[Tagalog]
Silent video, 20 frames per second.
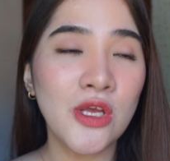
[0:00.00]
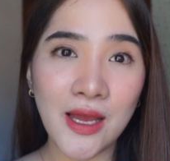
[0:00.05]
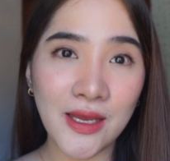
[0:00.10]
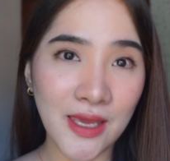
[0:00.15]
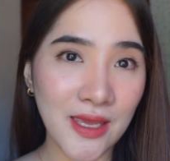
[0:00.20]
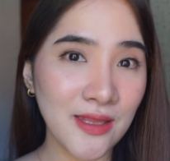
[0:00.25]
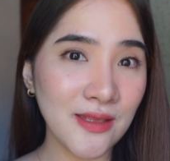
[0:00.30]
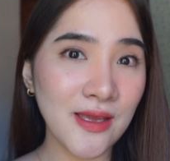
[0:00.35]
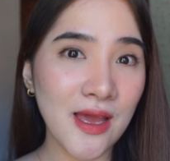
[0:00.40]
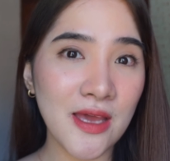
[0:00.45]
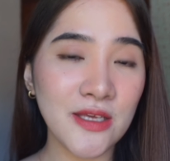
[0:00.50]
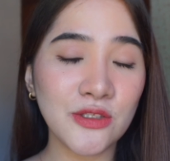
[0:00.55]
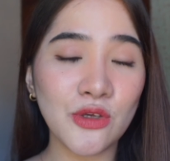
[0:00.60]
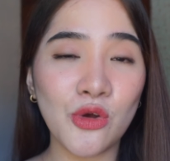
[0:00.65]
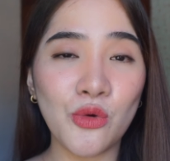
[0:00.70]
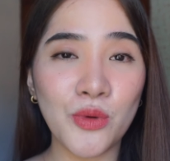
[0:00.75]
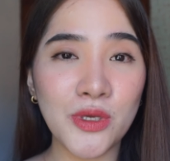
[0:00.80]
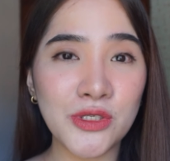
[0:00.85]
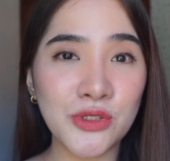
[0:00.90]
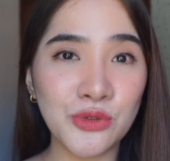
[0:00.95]
Again guys,
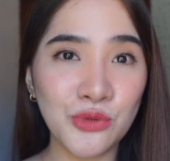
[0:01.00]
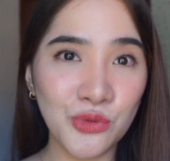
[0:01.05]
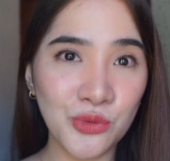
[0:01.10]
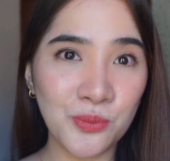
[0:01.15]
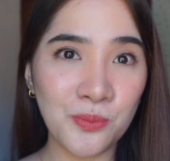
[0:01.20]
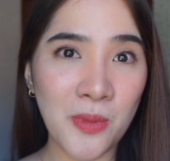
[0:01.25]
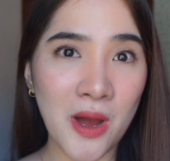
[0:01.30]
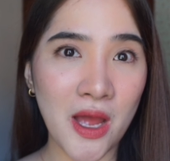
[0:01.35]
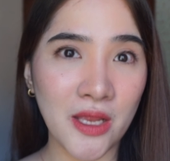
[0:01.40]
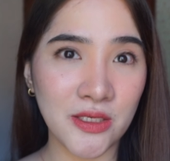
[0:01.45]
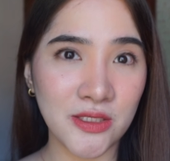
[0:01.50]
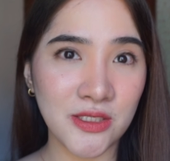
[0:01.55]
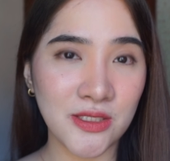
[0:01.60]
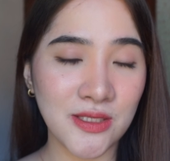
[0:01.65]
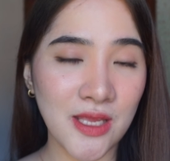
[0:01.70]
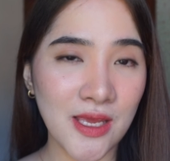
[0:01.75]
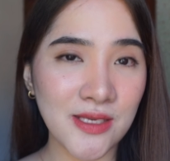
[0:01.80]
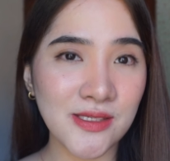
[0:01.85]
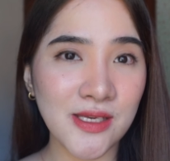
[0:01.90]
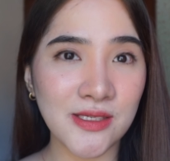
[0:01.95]
always do
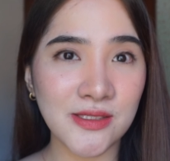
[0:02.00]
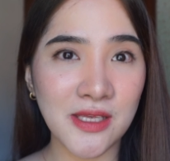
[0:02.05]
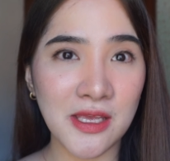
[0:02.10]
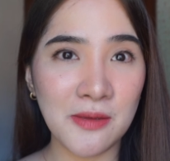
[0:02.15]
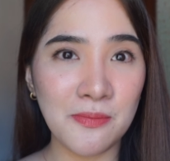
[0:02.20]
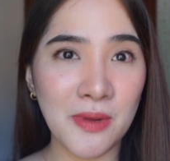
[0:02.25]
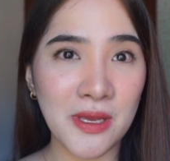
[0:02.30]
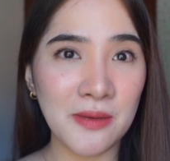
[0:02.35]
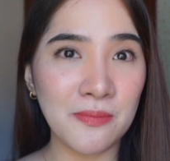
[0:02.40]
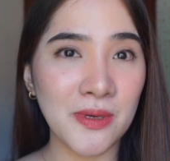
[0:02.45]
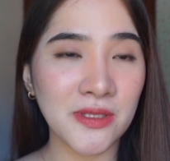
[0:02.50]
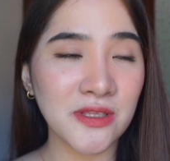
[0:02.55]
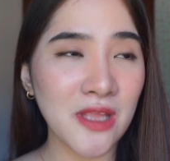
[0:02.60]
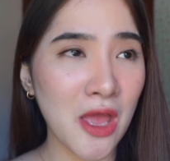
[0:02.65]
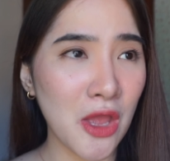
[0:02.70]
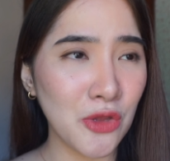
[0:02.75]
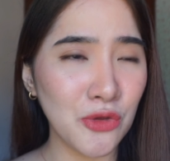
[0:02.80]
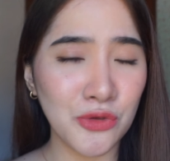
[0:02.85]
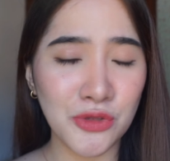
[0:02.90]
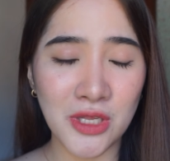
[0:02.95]
patch test kasi iba-iba
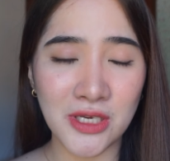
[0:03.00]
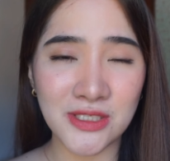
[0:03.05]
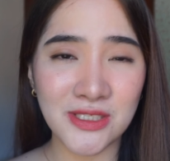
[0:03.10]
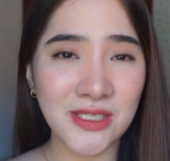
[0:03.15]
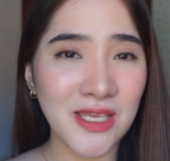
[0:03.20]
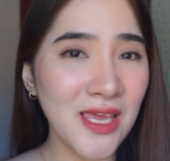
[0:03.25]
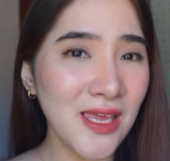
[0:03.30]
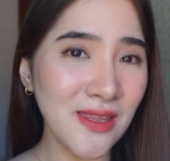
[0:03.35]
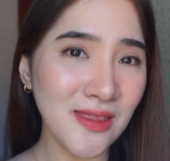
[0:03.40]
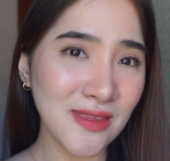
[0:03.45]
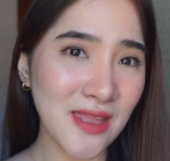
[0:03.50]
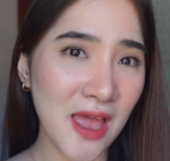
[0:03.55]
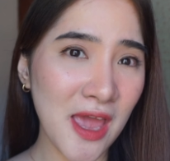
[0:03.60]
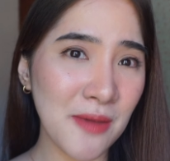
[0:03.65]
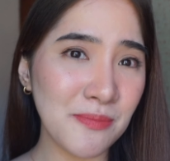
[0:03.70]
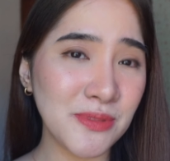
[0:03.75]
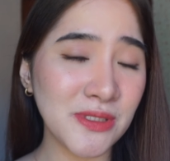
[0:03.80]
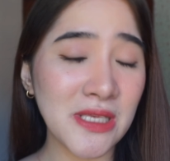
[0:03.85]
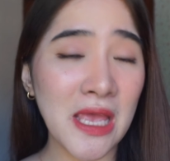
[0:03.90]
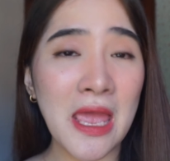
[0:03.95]
tayo ng skin
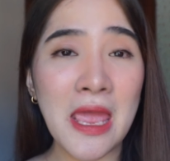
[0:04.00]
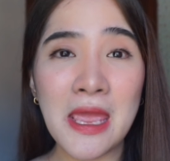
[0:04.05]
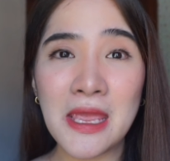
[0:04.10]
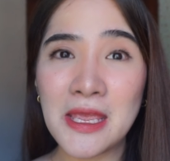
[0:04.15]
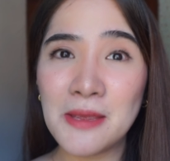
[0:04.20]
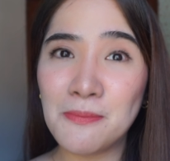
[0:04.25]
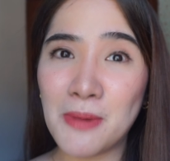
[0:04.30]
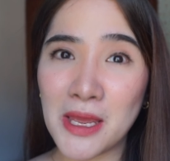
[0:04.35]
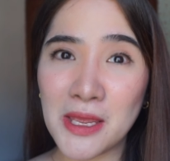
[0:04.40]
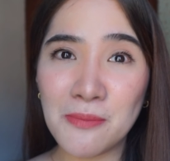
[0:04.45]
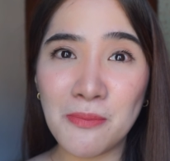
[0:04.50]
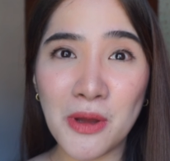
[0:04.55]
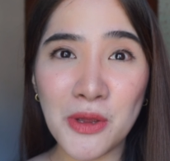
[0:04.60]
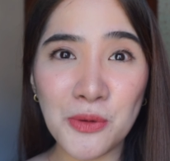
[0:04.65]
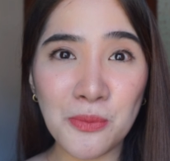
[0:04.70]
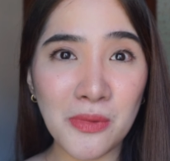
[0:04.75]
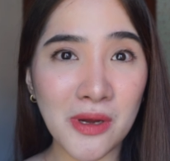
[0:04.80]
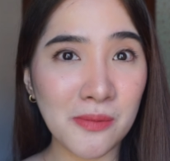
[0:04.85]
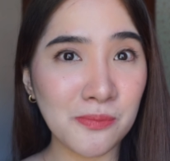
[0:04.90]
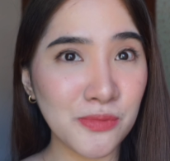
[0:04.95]
types, iba-iba
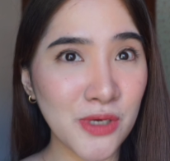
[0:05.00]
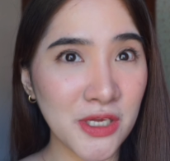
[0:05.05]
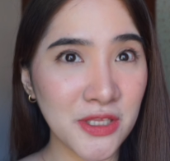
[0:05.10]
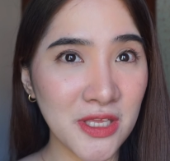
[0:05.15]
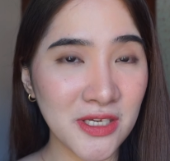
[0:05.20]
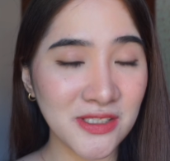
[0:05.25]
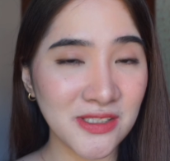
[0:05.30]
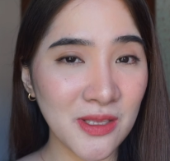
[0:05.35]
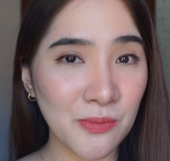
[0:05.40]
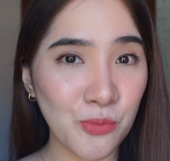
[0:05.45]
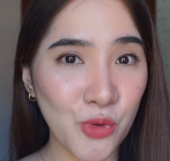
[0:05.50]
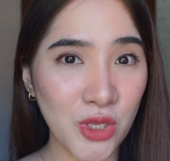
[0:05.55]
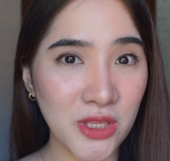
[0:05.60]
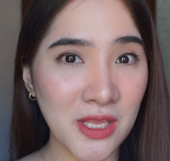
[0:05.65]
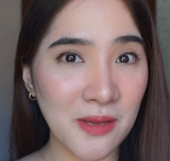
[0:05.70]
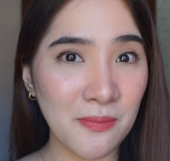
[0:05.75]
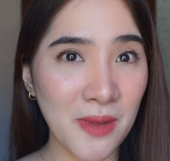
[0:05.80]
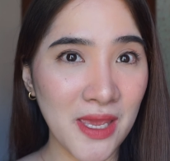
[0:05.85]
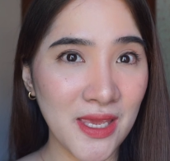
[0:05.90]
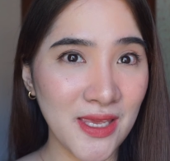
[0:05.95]
yung mga products na
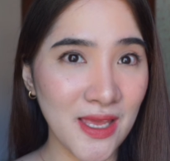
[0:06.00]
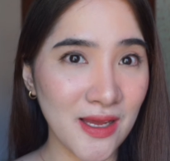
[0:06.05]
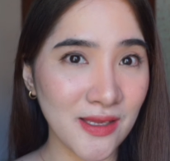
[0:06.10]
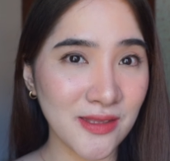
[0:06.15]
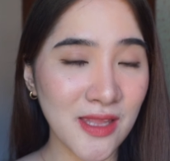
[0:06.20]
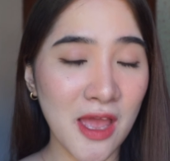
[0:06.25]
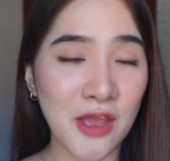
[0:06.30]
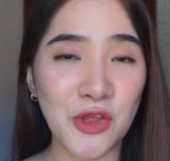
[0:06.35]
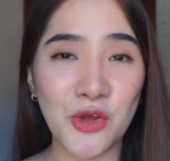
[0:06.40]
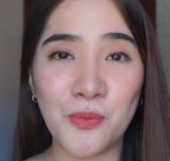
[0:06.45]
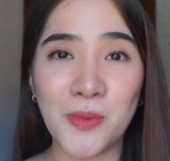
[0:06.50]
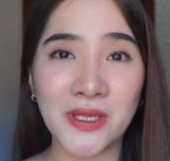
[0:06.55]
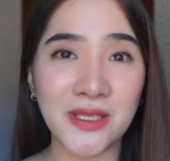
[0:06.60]
pwedeng mahiyang tayo.